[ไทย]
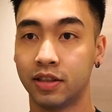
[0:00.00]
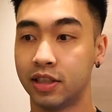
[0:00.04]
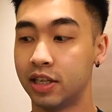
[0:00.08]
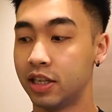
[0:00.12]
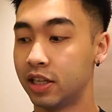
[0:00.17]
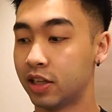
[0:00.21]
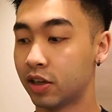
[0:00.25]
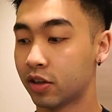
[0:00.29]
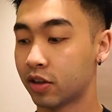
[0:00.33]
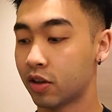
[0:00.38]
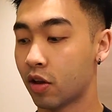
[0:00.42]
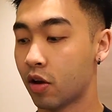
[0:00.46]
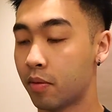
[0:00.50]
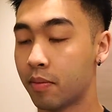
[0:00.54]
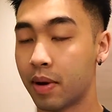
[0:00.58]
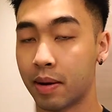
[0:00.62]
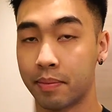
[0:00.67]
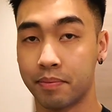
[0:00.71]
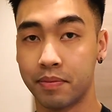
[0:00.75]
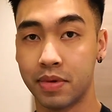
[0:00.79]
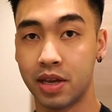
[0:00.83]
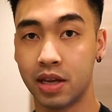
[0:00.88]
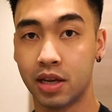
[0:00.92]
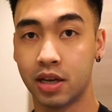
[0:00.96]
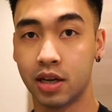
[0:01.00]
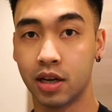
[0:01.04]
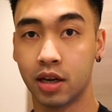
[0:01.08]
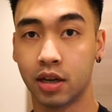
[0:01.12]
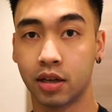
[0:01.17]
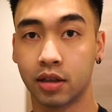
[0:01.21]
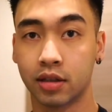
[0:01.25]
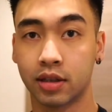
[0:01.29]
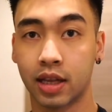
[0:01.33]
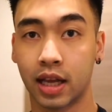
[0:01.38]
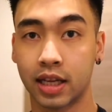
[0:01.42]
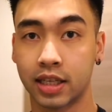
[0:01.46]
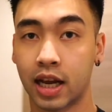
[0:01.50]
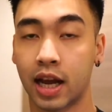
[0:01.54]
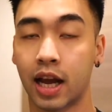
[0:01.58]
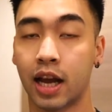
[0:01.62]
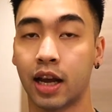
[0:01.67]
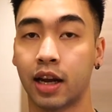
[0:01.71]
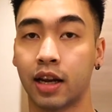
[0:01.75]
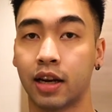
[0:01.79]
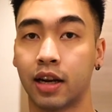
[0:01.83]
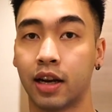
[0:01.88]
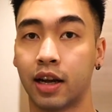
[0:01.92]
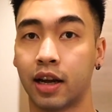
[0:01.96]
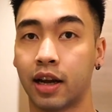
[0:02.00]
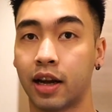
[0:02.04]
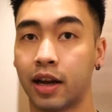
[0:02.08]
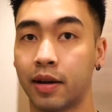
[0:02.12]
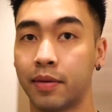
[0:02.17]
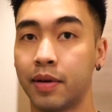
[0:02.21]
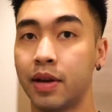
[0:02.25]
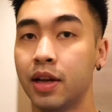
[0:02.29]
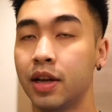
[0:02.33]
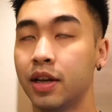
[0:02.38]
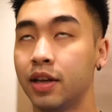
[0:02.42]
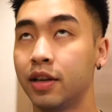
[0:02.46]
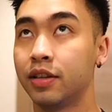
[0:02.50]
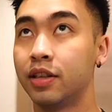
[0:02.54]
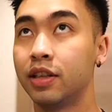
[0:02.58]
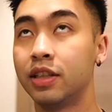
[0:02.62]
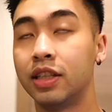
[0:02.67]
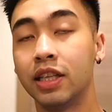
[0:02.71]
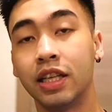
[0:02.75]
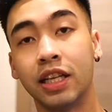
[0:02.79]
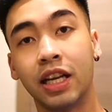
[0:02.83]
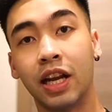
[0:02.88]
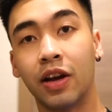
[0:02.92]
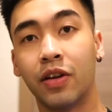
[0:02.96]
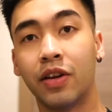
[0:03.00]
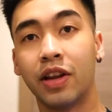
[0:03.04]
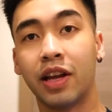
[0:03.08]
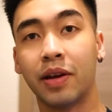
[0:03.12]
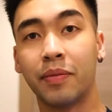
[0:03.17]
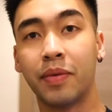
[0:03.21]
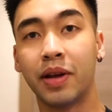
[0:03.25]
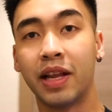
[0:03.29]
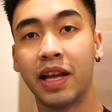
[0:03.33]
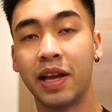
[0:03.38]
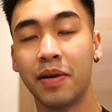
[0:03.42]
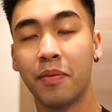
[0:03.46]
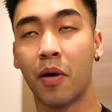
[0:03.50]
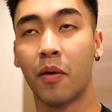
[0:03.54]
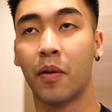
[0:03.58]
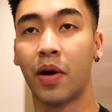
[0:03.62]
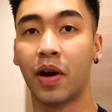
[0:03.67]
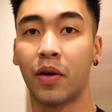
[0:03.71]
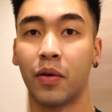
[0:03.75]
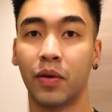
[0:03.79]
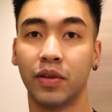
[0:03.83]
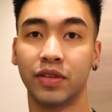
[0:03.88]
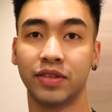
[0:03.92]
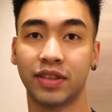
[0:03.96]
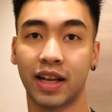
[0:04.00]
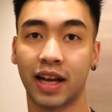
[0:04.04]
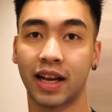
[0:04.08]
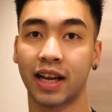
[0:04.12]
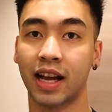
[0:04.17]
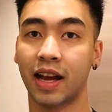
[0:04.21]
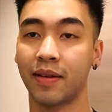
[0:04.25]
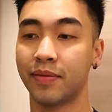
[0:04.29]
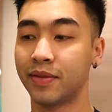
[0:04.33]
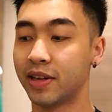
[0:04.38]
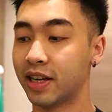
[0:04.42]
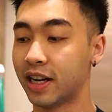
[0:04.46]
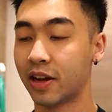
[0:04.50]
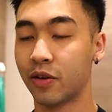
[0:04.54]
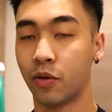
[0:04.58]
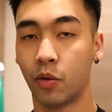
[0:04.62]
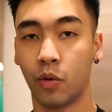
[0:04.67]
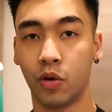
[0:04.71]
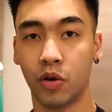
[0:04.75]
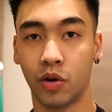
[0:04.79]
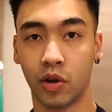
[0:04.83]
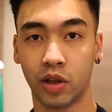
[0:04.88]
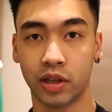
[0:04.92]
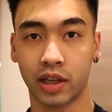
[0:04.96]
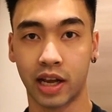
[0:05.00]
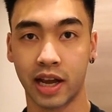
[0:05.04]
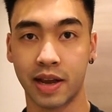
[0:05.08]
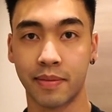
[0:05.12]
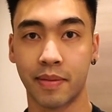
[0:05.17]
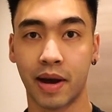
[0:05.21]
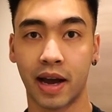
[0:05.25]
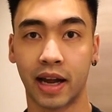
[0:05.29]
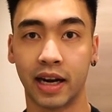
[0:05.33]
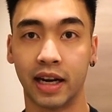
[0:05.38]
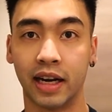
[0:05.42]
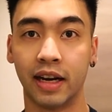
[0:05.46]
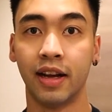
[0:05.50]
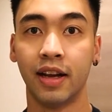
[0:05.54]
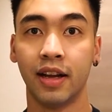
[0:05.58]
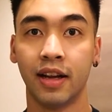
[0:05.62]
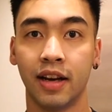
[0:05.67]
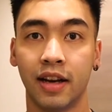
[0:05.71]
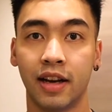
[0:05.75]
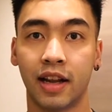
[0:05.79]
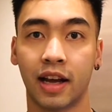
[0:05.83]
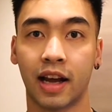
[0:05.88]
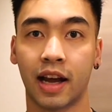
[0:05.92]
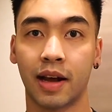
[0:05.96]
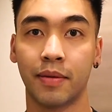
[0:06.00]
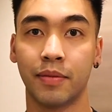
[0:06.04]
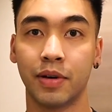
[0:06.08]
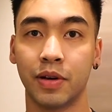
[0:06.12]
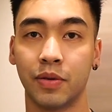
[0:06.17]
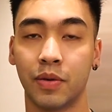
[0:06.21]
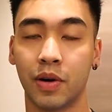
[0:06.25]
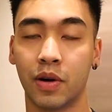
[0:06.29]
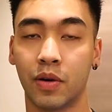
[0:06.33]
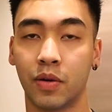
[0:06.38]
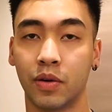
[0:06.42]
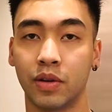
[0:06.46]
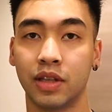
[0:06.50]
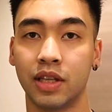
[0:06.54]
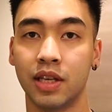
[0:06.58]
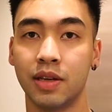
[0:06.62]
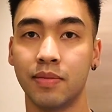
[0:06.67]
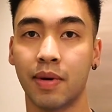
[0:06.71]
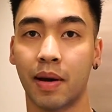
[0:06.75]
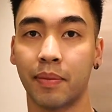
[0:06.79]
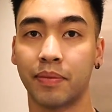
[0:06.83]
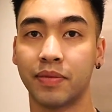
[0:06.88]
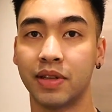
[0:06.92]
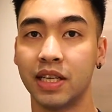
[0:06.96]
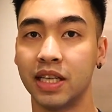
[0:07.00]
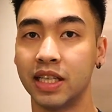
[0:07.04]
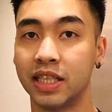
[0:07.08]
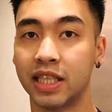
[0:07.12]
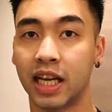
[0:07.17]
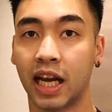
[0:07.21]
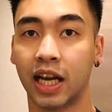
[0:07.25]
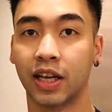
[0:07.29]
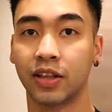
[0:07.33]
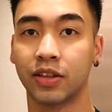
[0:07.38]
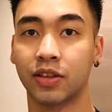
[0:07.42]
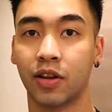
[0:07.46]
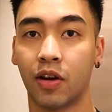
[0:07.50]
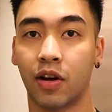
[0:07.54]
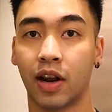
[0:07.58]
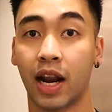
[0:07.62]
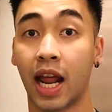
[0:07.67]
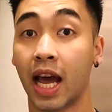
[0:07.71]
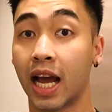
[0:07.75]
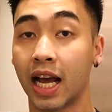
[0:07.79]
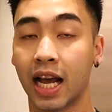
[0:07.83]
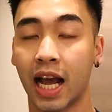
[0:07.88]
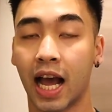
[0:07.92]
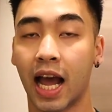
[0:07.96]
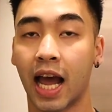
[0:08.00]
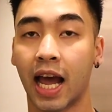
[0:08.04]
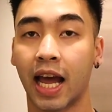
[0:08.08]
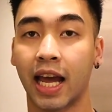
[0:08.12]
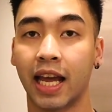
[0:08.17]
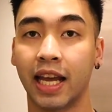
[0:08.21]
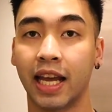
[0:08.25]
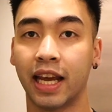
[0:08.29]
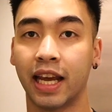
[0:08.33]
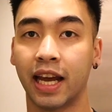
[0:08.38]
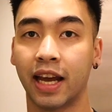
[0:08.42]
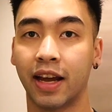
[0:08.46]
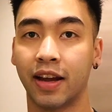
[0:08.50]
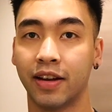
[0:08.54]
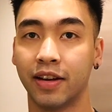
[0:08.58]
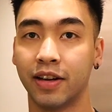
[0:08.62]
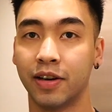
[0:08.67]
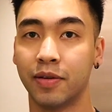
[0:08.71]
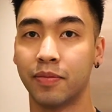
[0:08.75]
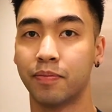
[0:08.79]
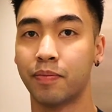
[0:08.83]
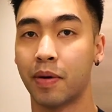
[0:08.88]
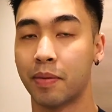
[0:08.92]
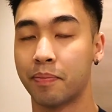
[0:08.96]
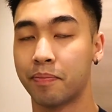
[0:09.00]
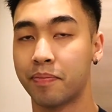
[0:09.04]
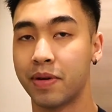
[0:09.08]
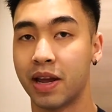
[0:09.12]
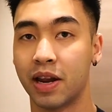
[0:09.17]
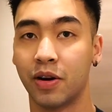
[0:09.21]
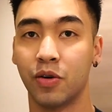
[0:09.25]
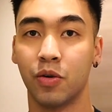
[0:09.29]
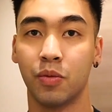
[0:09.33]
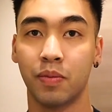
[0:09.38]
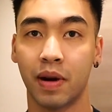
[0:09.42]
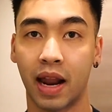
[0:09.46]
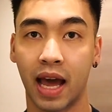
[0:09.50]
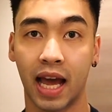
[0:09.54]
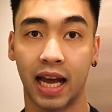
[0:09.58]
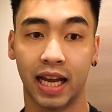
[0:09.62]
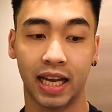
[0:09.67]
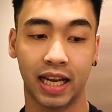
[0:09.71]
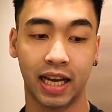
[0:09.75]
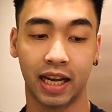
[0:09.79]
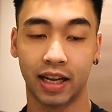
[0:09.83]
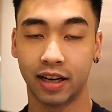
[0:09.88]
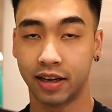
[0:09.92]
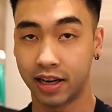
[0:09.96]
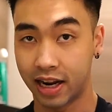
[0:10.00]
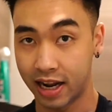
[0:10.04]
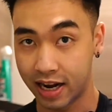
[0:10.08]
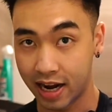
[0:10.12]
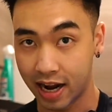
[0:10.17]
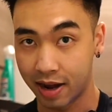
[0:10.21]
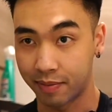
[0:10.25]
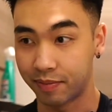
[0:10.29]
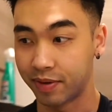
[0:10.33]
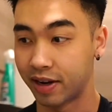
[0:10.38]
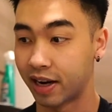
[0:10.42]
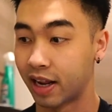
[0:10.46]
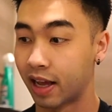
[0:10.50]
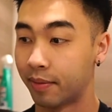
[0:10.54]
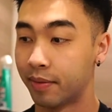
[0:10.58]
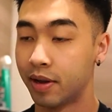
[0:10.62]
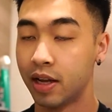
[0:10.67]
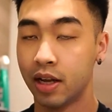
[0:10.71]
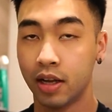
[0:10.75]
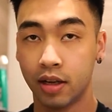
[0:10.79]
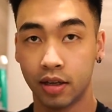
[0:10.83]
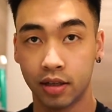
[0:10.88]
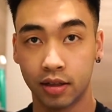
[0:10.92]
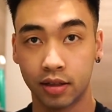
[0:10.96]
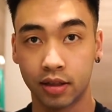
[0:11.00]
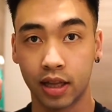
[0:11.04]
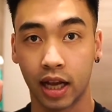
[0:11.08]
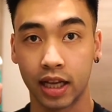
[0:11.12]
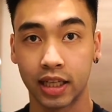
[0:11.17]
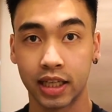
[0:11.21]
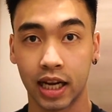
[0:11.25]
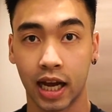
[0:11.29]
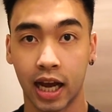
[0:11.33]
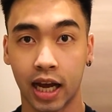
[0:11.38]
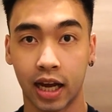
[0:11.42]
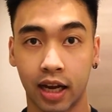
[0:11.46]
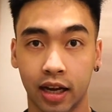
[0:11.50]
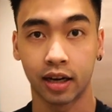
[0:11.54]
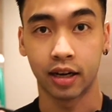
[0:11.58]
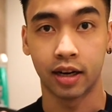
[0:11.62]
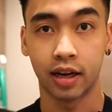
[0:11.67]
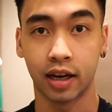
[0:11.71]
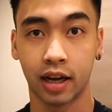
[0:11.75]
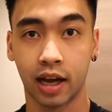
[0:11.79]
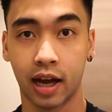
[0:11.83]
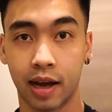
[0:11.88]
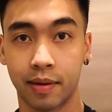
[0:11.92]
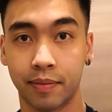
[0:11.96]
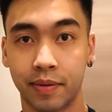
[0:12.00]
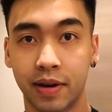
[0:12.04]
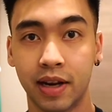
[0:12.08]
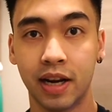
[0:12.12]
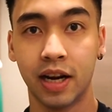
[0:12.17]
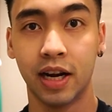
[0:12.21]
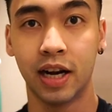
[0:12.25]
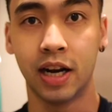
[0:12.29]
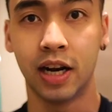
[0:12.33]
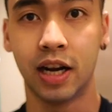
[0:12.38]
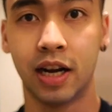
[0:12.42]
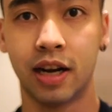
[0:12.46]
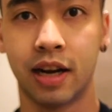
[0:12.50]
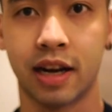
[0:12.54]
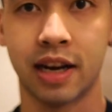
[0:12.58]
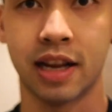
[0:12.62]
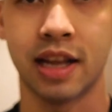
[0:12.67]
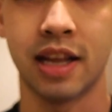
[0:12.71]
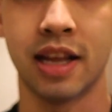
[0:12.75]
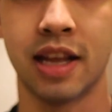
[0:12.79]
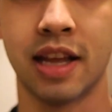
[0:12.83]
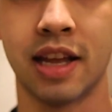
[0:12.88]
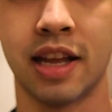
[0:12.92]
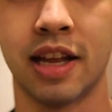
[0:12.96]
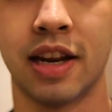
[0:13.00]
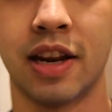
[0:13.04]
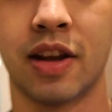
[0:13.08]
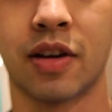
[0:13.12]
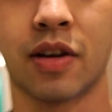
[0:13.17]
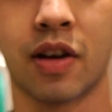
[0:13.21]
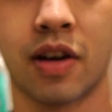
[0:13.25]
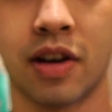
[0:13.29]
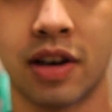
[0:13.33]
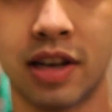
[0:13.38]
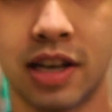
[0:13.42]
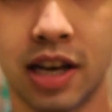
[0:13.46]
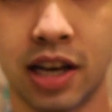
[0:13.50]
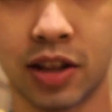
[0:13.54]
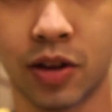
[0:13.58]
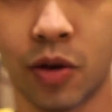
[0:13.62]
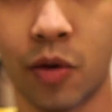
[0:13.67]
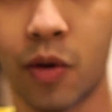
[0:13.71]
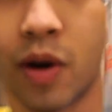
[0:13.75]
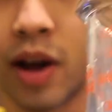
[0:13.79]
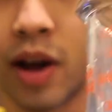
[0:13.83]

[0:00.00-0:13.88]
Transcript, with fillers: ที่จะต้องแบบมีเครื่องตาช่างนะครับ จริงๆแล้วเนี่ยไม่ได้บอกว่าคนสร้างกล้ามเนื้อนะคุณลดไขมันนะครับ หรือว่าคนที่แบบจริงจังต่อร่างกาย่างเงี้ยเออปรับเปลี่ยนรูปร่างอย่างเงี้ยแนะนำเลยครับ ตาช่างนะครับนี่แล้วก็เครื่องต